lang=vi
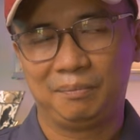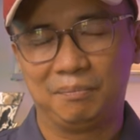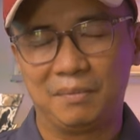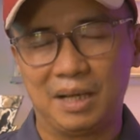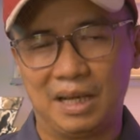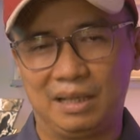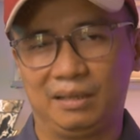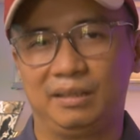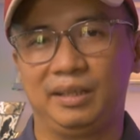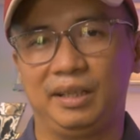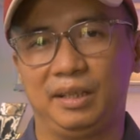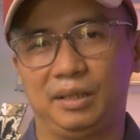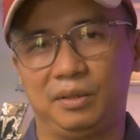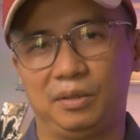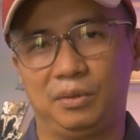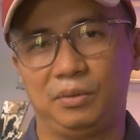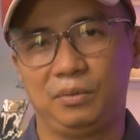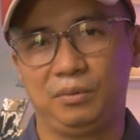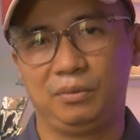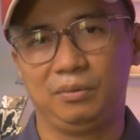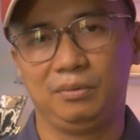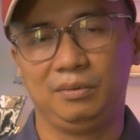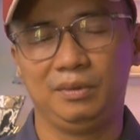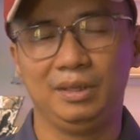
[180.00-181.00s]
mang
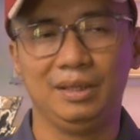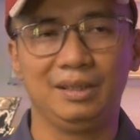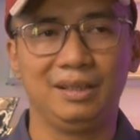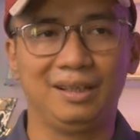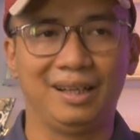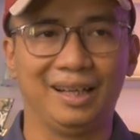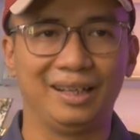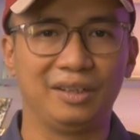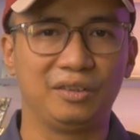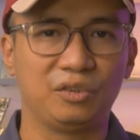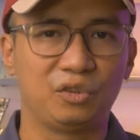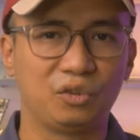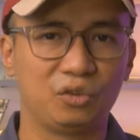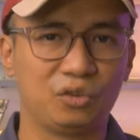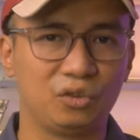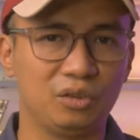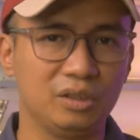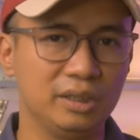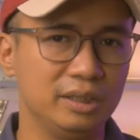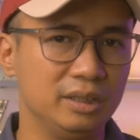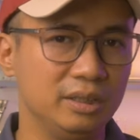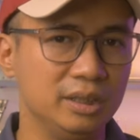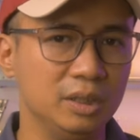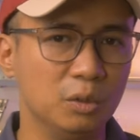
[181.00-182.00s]
theo những cái
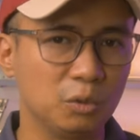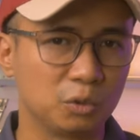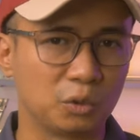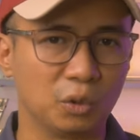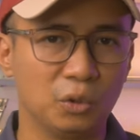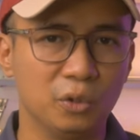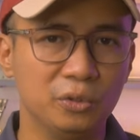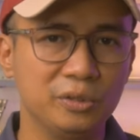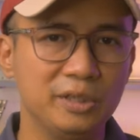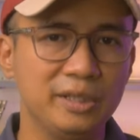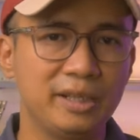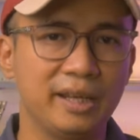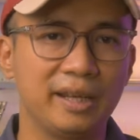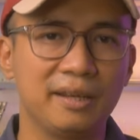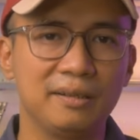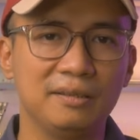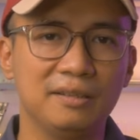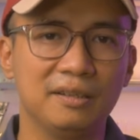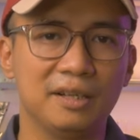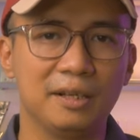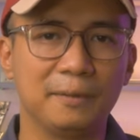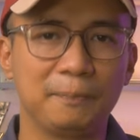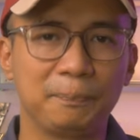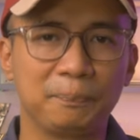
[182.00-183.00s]
yếu tố như thế
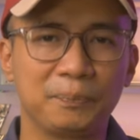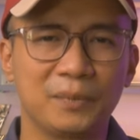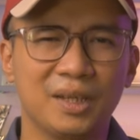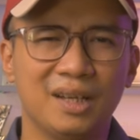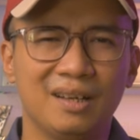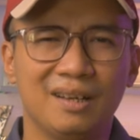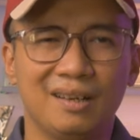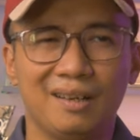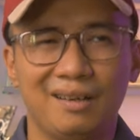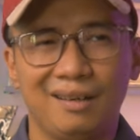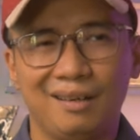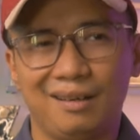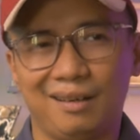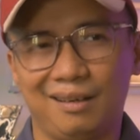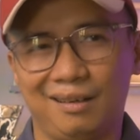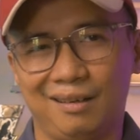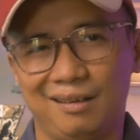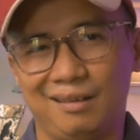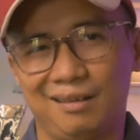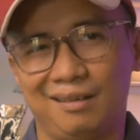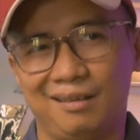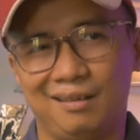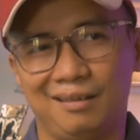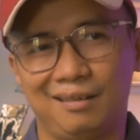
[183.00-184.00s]
nữa
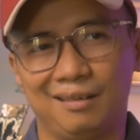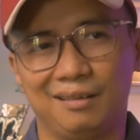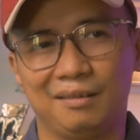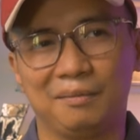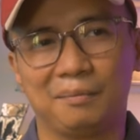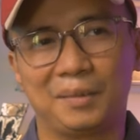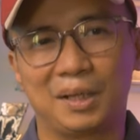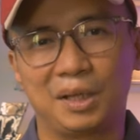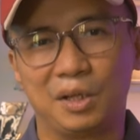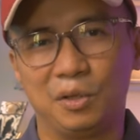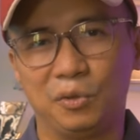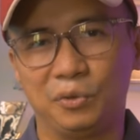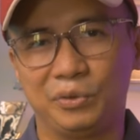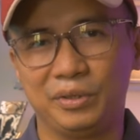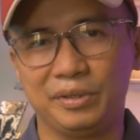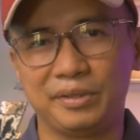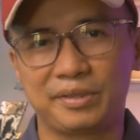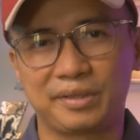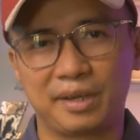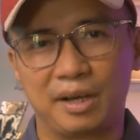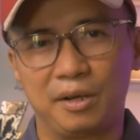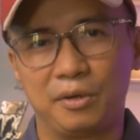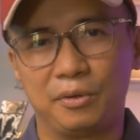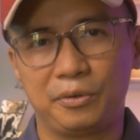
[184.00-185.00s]
uh, bắt đầu từ
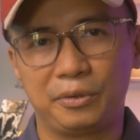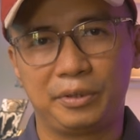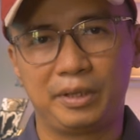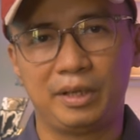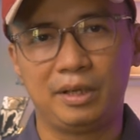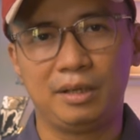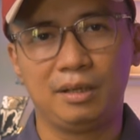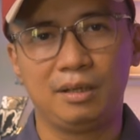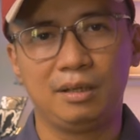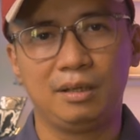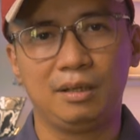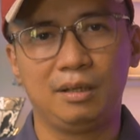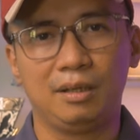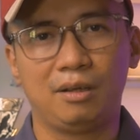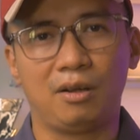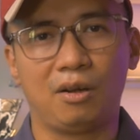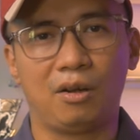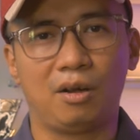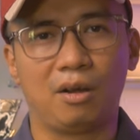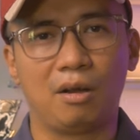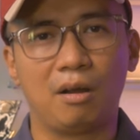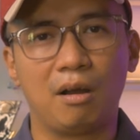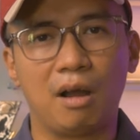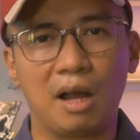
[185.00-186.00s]
sau khi
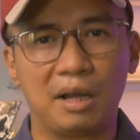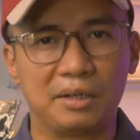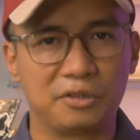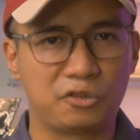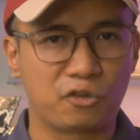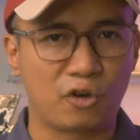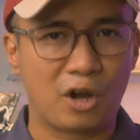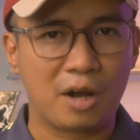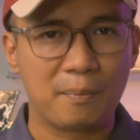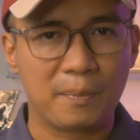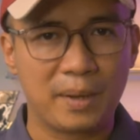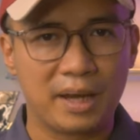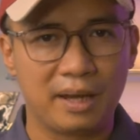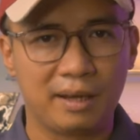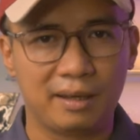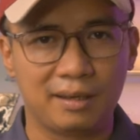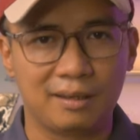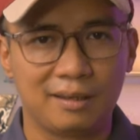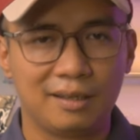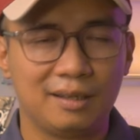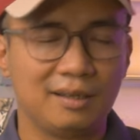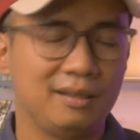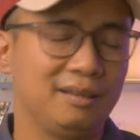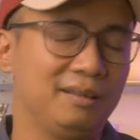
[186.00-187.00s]
có Antrame
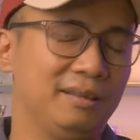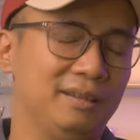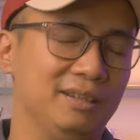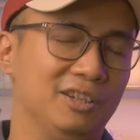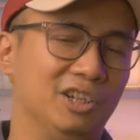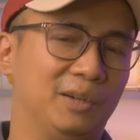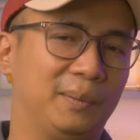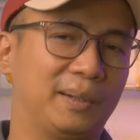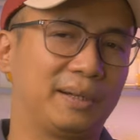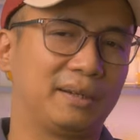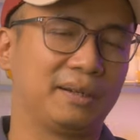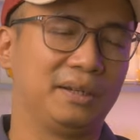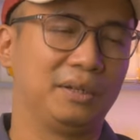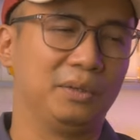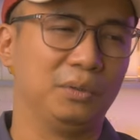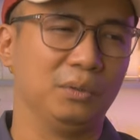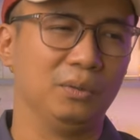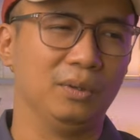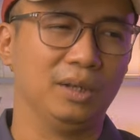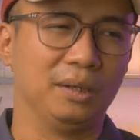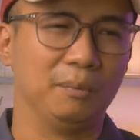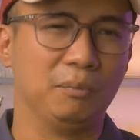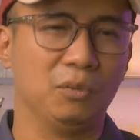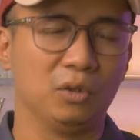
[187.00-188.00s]
thì họ bắt
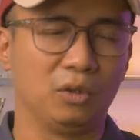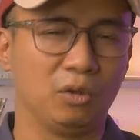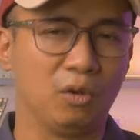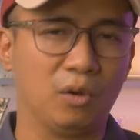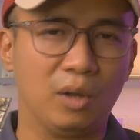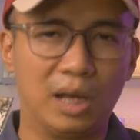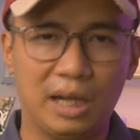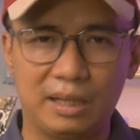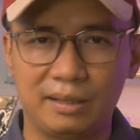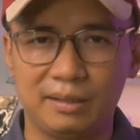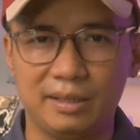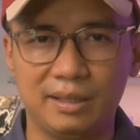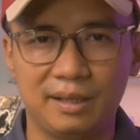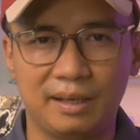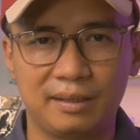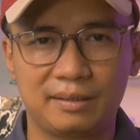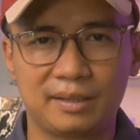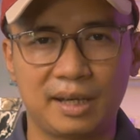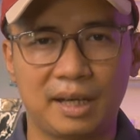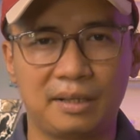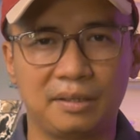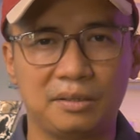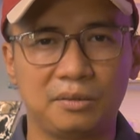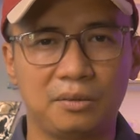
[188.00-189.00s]
đầu là một loạt những cái
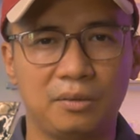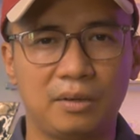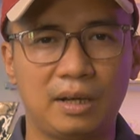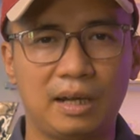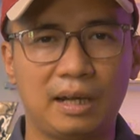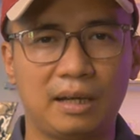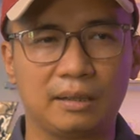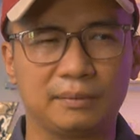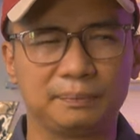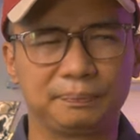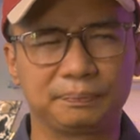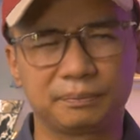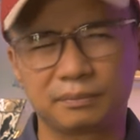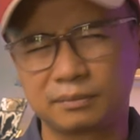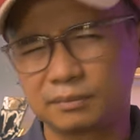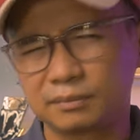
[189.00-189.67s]
chai nước hoa